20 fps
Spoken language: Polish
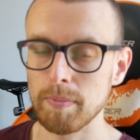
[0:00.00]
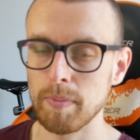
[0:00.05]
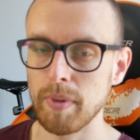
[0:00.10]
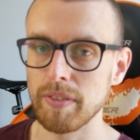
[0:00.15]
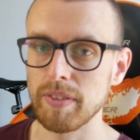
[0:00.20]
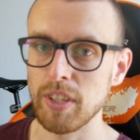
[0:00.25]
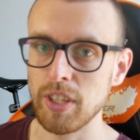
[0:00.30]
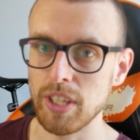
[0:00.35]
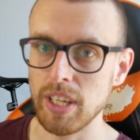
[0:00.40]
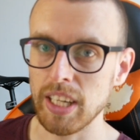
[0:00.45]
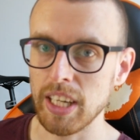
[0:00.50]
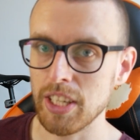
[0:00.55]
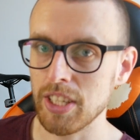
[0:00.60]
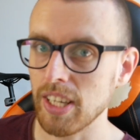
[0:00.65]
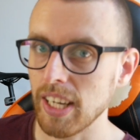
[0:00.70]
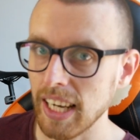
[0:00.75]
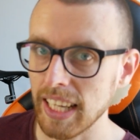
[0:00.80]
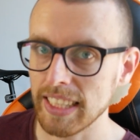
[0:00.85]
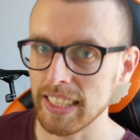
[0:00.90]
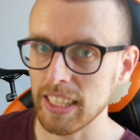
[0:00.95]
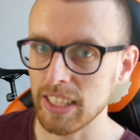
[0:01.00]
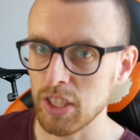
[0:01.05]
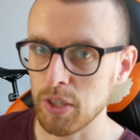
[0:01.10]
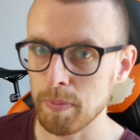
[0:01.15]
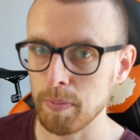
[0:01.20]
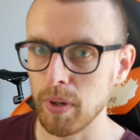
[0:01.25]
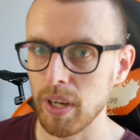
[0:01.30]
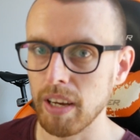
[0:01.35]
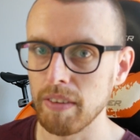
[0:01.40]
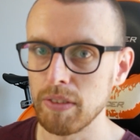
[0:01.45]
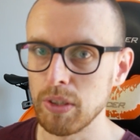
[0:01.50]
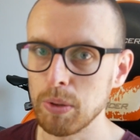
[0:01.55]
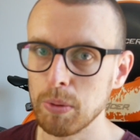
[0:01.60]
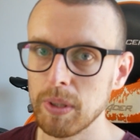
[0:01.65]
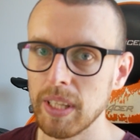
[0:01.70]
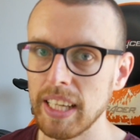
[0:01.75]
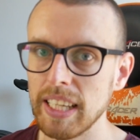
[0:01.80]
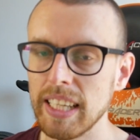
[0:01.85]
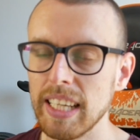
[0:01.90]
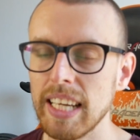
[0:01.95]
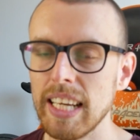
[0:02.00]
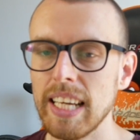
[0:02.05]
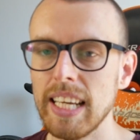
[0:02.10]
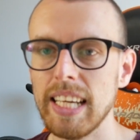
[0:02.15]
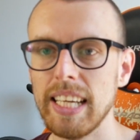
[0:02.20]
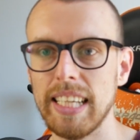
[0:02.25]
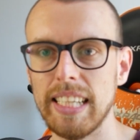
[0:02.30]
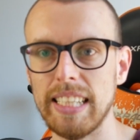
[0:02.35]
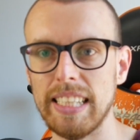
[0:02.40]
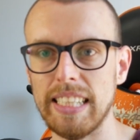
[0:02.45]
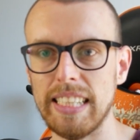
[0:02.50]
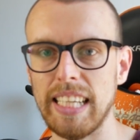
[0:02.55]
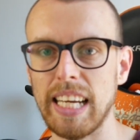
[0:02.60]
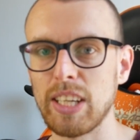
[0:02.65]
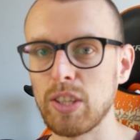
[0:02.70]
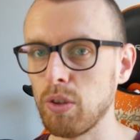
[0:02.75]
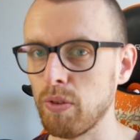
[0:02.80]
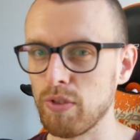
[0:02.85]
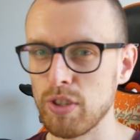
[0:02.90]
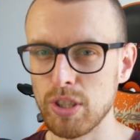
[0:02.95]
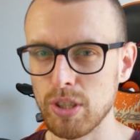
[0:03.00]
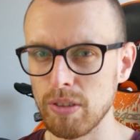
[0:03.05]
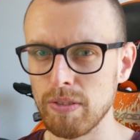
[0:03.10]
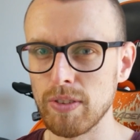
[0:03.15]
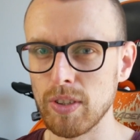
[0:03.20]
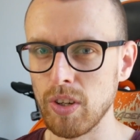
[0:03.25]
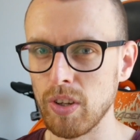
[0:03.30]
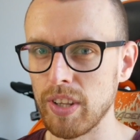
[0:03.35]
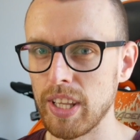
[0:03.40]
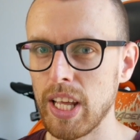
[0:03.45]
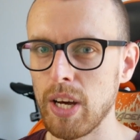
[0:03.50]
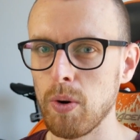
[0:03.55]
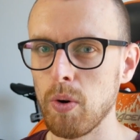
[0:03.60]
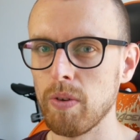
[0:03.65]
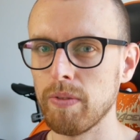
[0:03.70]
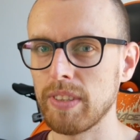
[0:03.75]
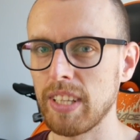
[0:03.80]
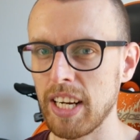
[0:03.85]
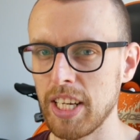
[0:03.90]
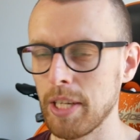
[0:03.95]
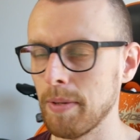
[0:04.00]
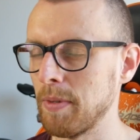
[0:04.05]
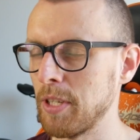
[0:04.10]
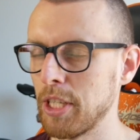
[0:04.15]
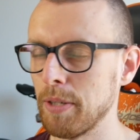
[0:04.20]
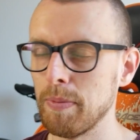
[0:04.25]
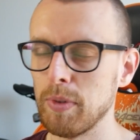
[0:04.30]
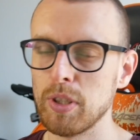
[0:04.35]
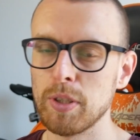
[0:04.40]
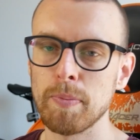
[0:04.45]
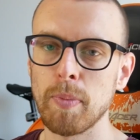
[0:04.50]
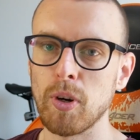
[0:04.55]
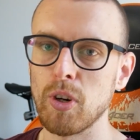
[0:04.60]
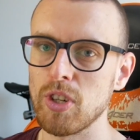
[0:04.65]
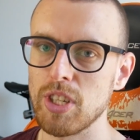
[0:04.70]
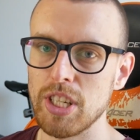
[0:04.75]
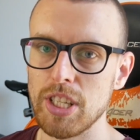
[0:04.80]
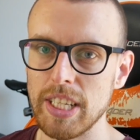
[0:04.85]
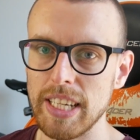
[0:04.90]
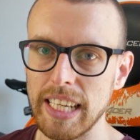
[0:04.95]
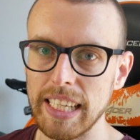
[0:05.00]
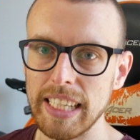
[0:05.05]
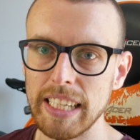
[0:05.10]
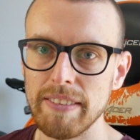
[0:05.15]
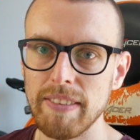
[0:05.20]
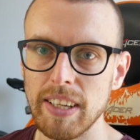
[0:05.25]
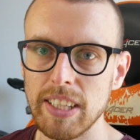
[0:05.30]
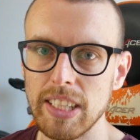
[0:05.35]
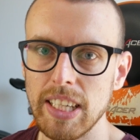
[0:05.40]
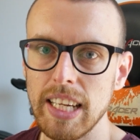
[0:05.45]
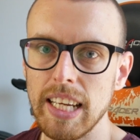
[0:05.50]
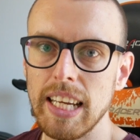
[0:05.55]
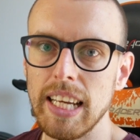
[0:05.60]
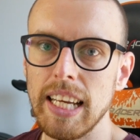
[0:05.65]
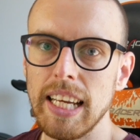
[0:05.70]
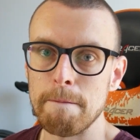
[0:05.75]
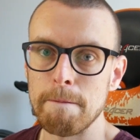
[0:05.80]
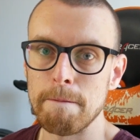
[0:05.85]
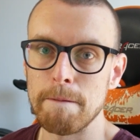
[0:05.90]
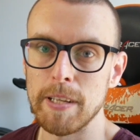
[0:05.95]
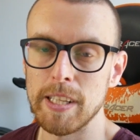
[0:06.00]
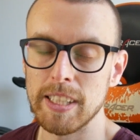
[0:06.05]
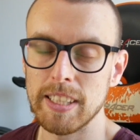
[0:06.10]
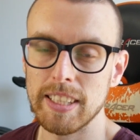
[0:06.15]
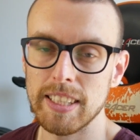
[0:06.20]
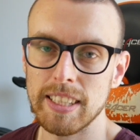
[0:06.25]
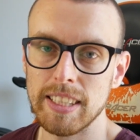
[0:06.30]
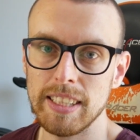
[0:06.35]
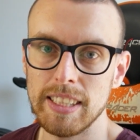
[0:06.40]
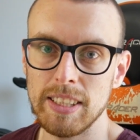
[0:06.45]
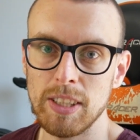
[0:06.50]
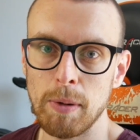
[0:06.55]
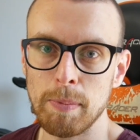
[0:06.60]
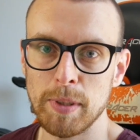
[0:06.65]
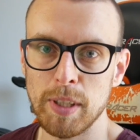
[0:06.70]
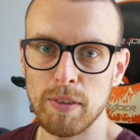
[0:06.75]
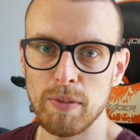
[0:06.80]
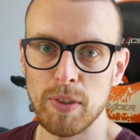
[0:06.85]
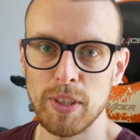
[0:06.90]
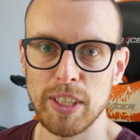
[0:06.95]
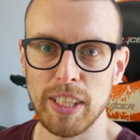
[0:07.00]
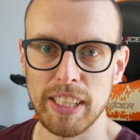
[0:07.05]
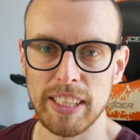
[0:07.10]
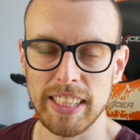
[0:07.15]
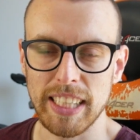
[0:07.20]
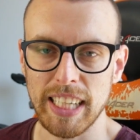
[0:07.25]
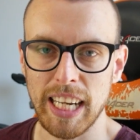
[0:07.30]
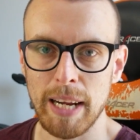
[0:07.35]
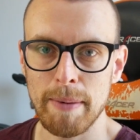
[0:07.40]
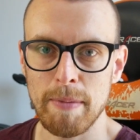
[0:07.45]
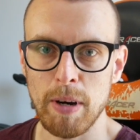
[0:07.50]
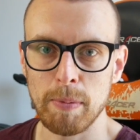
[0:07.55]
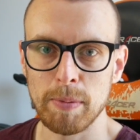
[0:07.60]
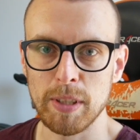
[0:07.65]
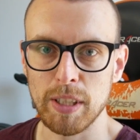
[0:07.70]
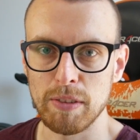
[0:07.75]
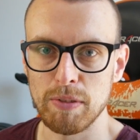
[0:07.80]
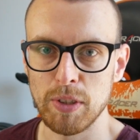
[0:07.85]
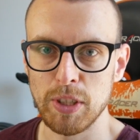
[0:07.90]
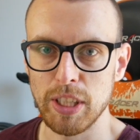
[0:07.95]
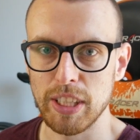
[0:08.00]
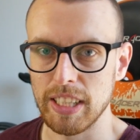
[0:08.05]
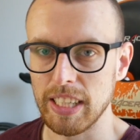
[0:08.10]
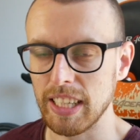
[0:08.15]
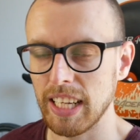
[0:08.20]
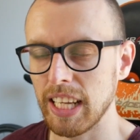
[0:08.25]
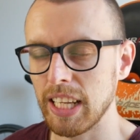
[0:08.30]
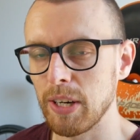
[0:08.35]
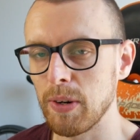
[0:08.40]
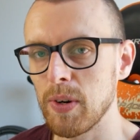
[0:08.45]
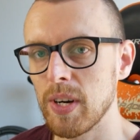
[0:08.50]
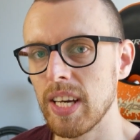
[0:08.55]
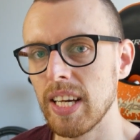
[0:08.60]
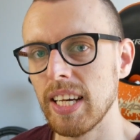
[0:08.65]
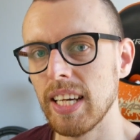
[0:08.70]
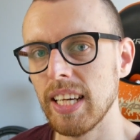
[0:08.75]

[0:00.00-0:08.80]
Pewnie się jakaś relacja też pojawi tutaj, e, jak to wszystko wyglądało. W trasie będziemy sporo rzeczy nagrywać, więc e, obserwujcie Instagrama, obserwujcie ten kanał